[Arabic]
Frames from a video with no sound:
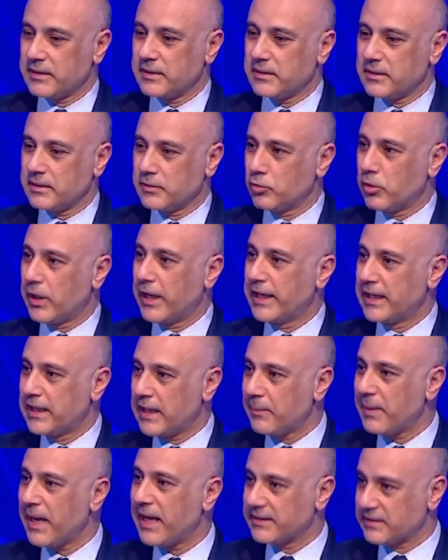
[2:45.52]
آه، انه هاي
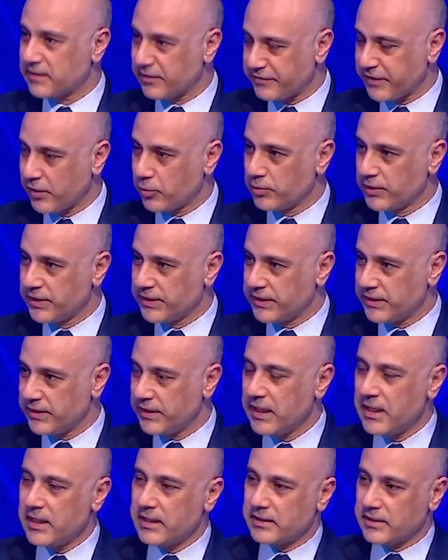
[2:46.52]
اللمحه
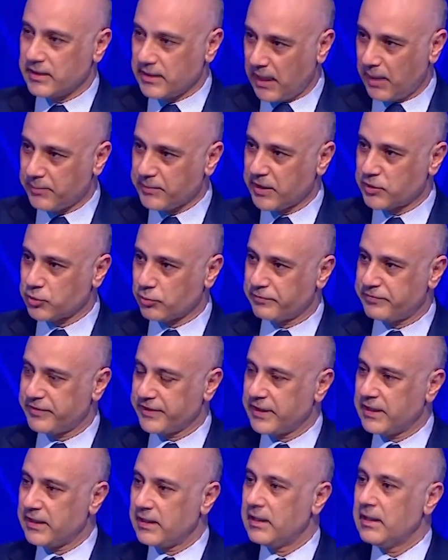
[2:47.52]
التفاؤليه يلي عم نختم
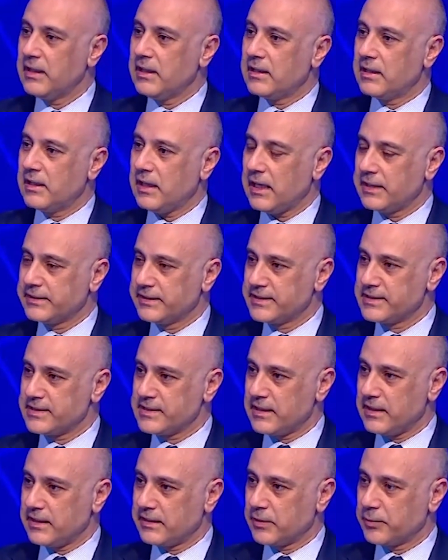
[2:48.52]
فيها
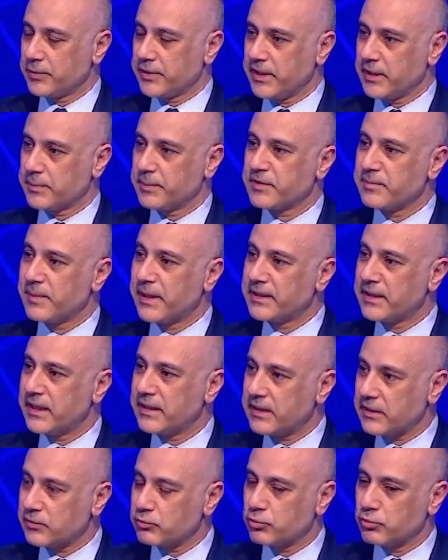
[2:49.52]
حديثنا انا وياك بتمنى
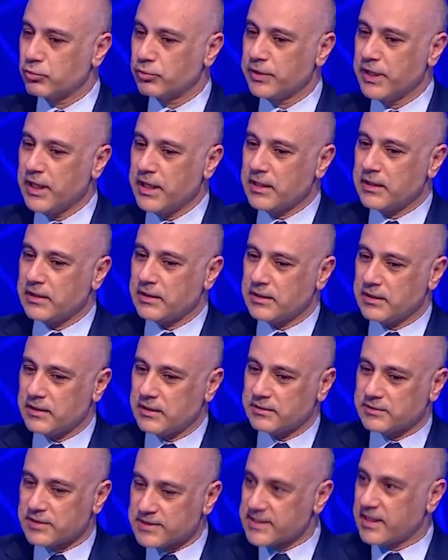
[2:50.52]
انها تكون
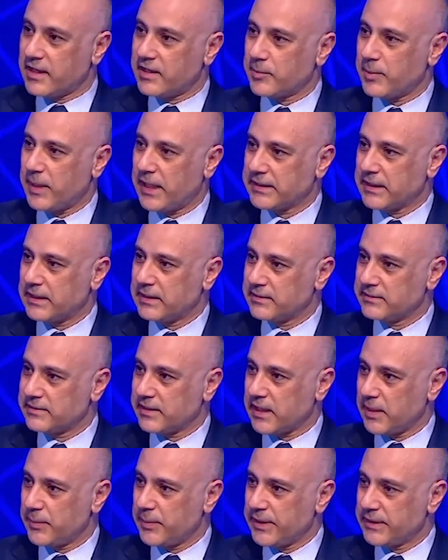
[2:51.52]
تظهر بعد
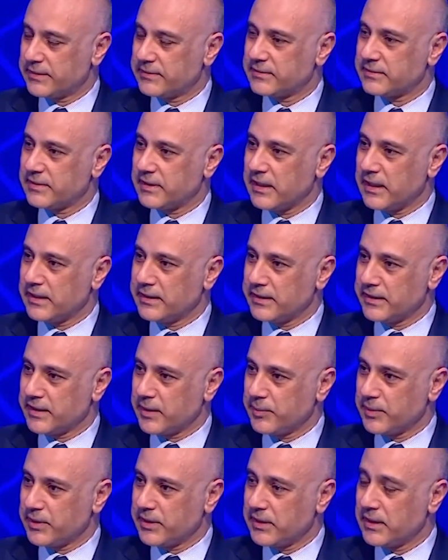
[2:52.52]
الانتخابات
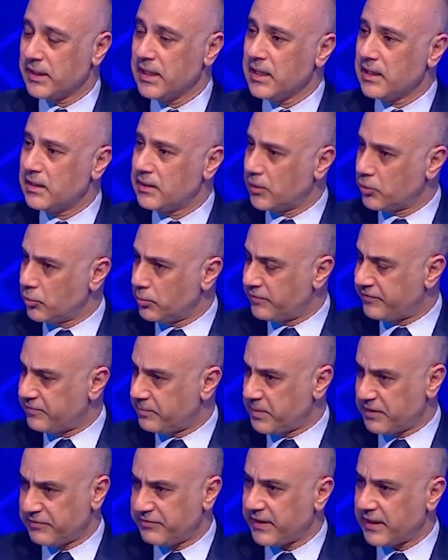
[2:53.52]
النيابية لأنه
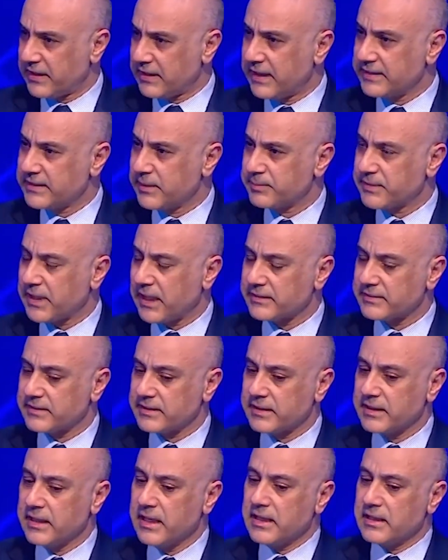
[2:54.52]
بالفعل هذه
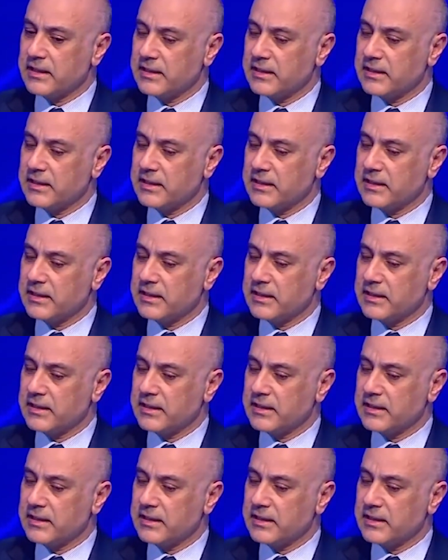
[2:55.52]
بتعطي